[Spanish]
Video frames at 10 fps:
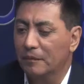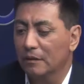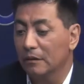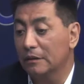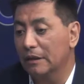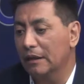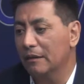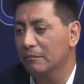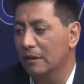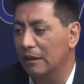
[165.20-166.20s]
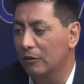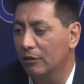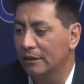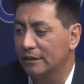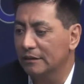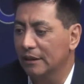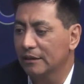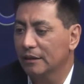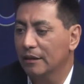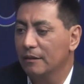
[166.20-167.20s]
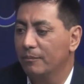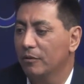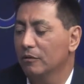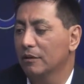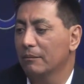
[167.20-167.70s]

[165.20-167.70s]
Enrique, los antecedentes que dispongo,